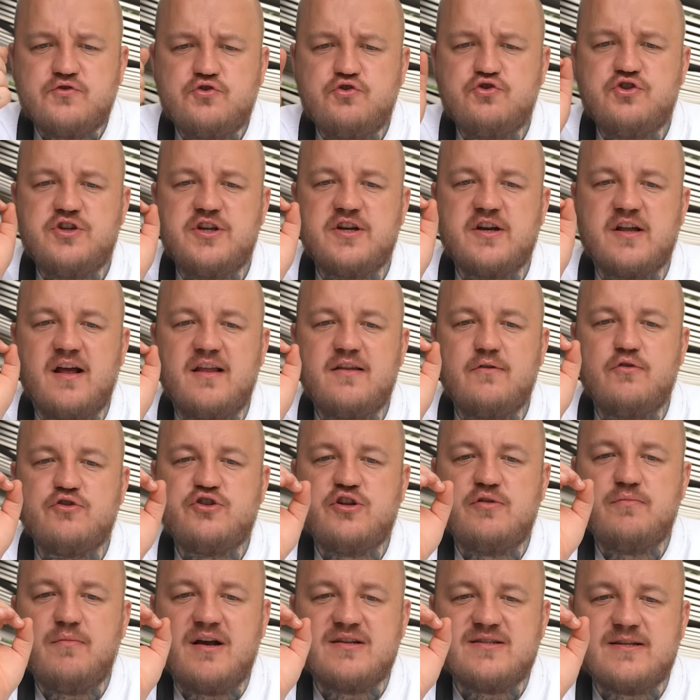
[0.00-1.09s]
чуть икра, она
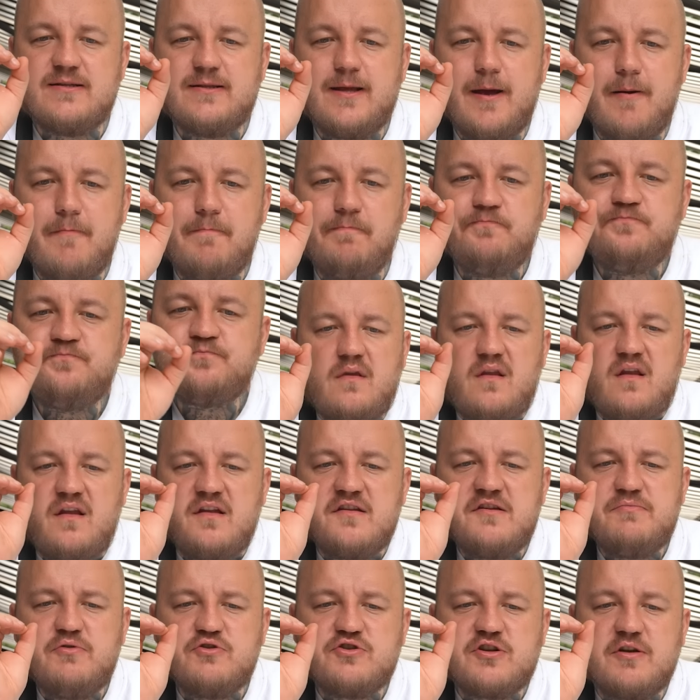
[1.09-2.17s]
очень масляная,
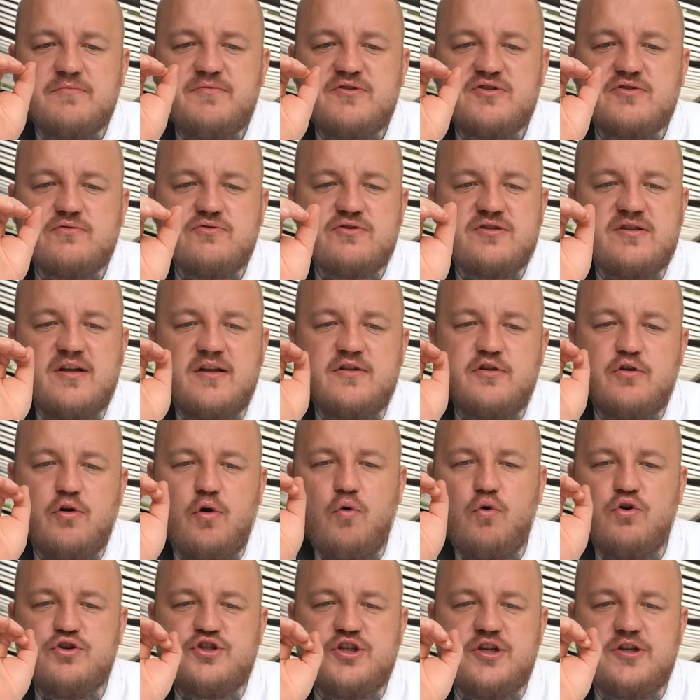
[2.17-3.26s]
немножко безвкусная, но
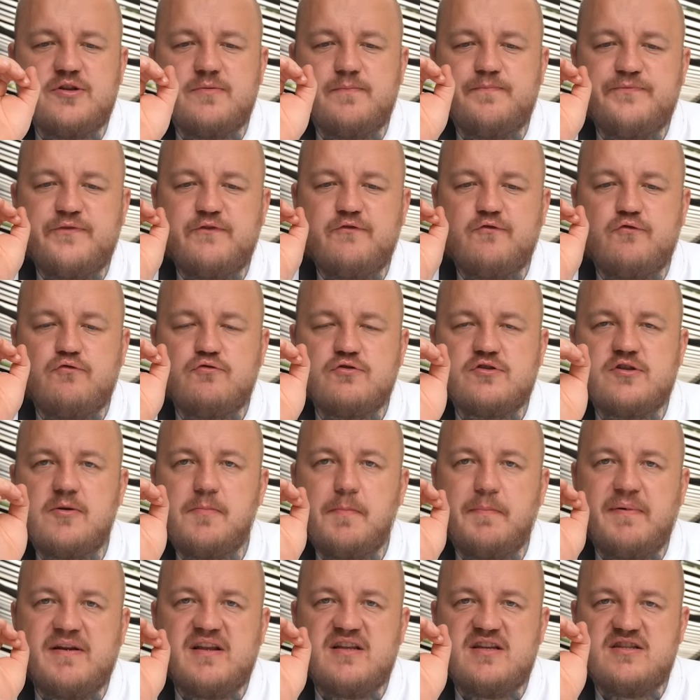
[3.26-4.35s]
очень вкусный
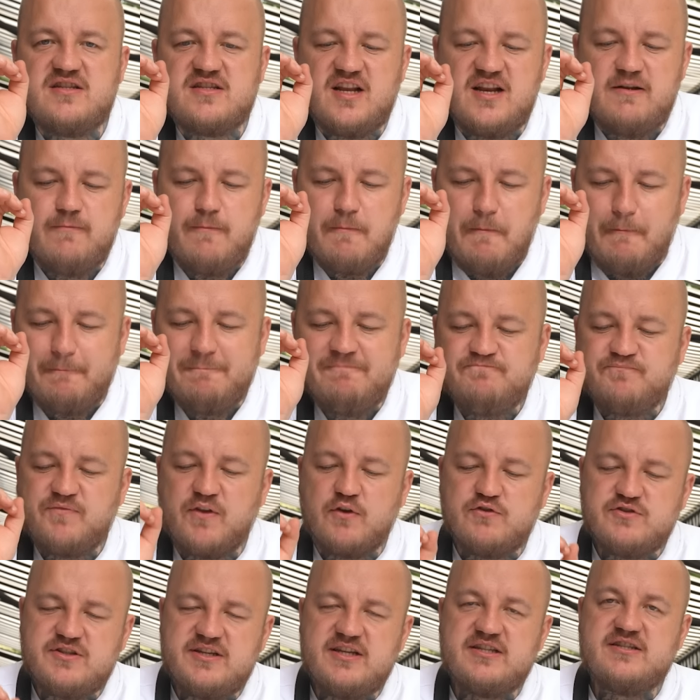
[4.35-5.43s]
бородинский хлеб.
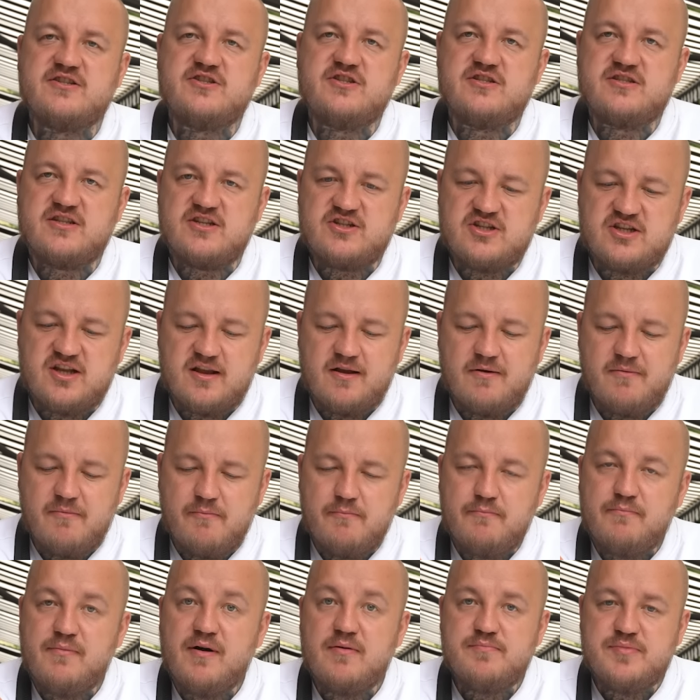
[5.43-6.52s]
Вот здесь сочетание
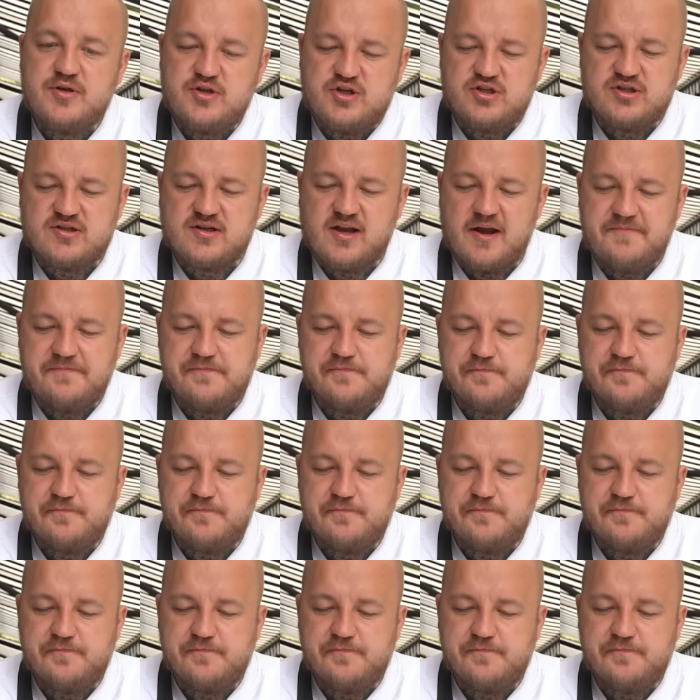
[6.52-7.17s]
бомбическое.